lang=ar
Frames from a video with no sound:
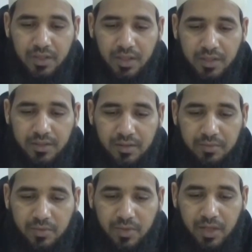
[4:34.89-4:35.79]

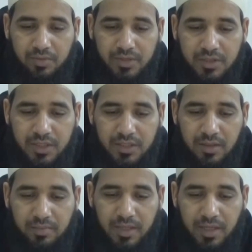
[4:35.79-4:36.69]
التمر قال له
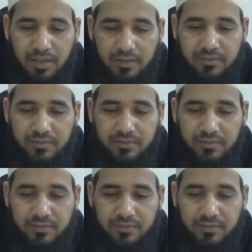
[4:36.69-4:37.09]
تصدق بهذا